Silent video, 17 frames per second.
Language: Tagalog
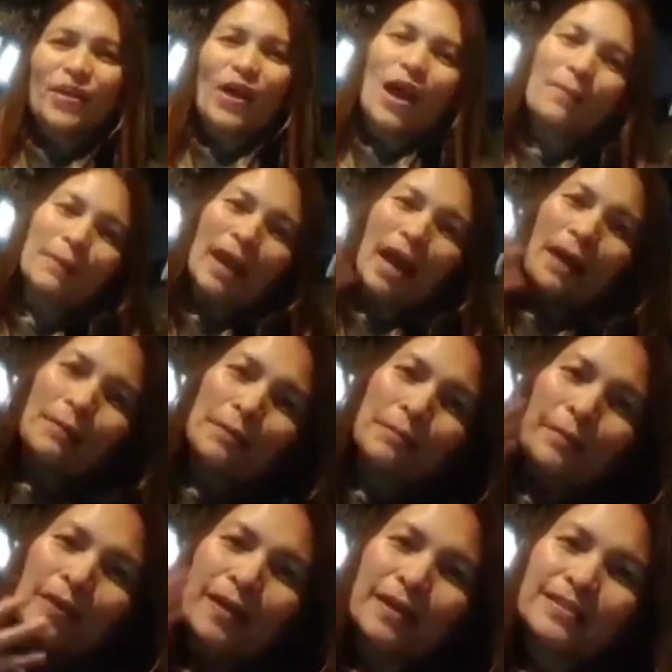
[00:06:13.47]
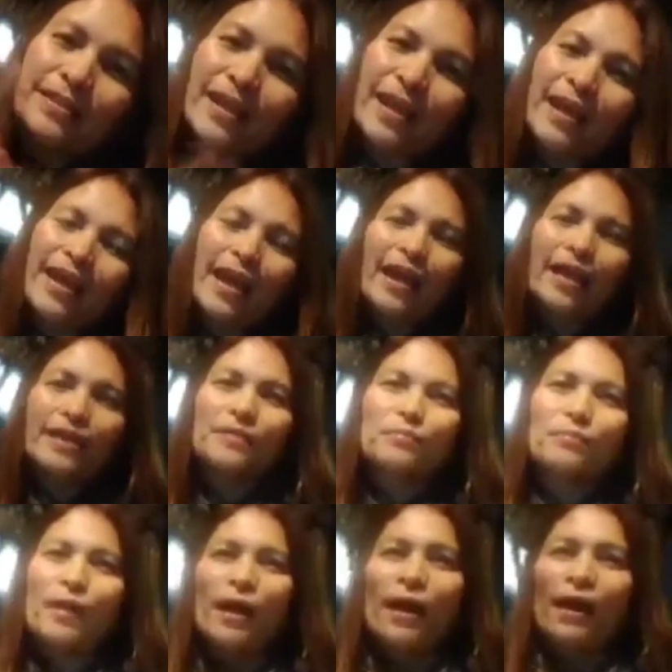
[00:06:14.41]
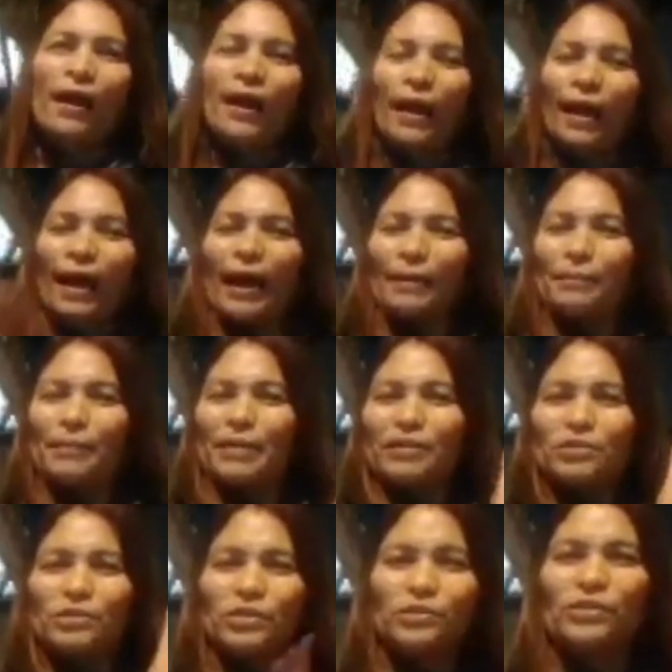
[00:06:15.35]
Happy, happy birthday and Happy New